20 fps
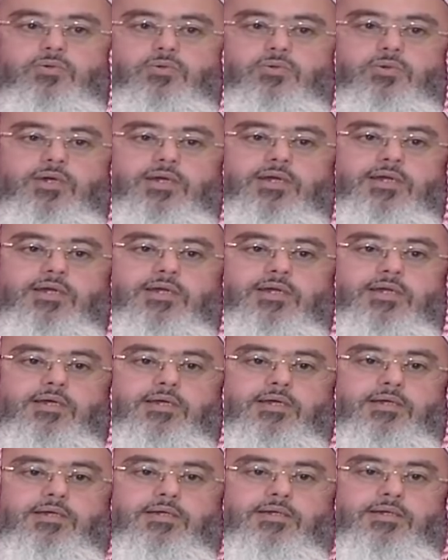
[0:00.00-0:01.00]

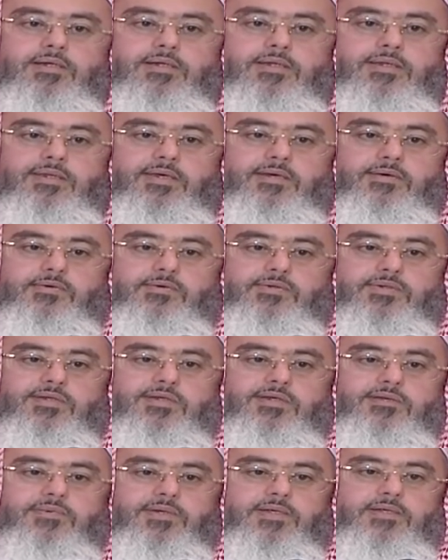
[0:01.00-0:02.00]
ولا نضع
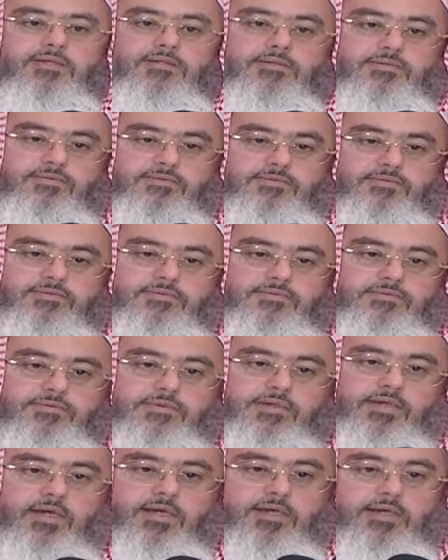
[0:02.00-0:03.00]
طيبا
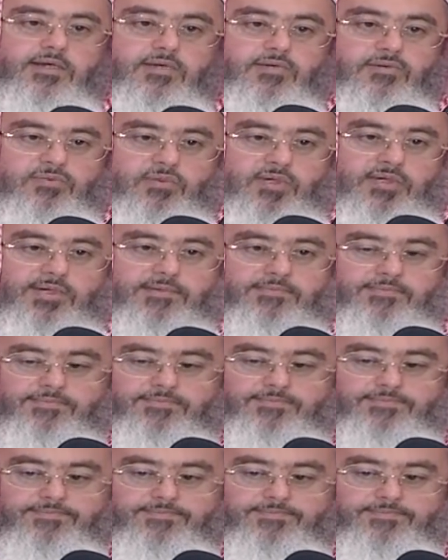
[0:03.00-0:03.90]
لأنه محرم